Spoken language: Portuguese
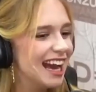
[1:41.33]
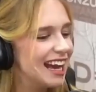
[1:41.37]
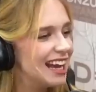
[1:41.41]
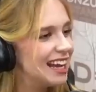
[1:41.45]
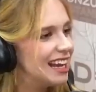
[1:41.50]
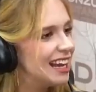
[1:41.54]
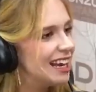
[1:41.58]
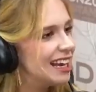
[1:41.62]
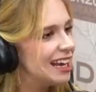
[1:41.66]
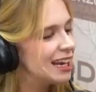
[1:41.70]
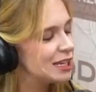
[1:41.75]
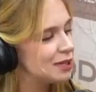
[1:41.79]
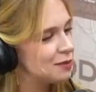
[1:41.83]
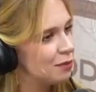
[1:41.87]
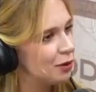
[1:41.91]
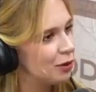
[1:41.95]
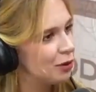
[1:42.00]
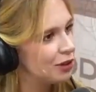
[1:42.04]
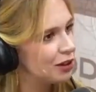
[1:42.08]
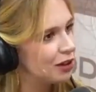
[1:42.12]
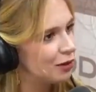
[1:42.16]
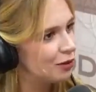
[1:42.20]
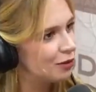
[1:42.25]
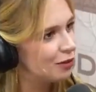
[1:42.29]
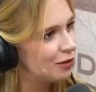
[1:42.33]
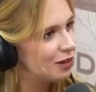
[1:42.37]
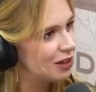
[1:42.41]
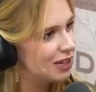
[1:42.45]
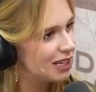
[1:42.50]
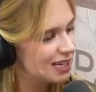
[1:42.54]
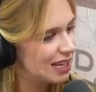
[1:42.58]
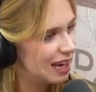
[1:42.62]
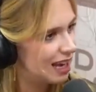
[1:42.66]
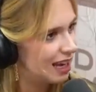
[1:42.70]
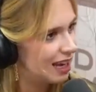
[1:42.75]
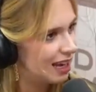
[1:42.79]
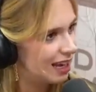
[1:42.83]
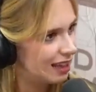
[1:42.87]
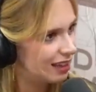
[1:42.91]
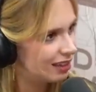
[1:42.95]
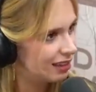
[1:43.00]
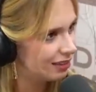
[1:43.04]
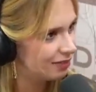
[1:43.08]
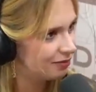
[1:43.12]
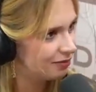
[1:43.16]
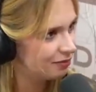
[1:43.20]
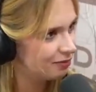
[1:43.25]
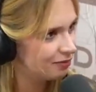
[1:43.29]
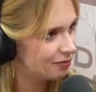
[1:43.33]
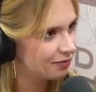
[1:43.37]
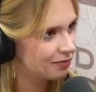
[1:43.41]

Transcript: aí ele respondeu com risada.